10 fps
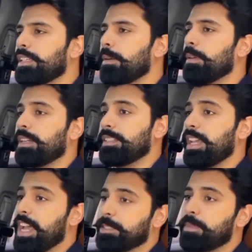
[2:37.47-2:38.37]
या फिर किसी
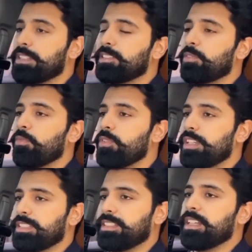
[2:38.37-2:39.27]
हैचबैक से तो वो
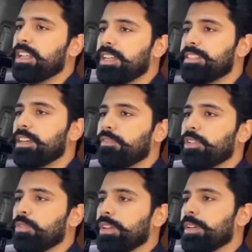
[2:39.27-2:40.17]
इसके साथ
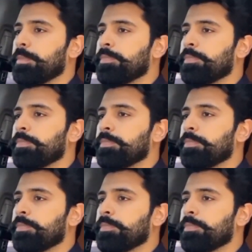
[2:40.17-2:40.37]
नाइंसाफ़ी होगी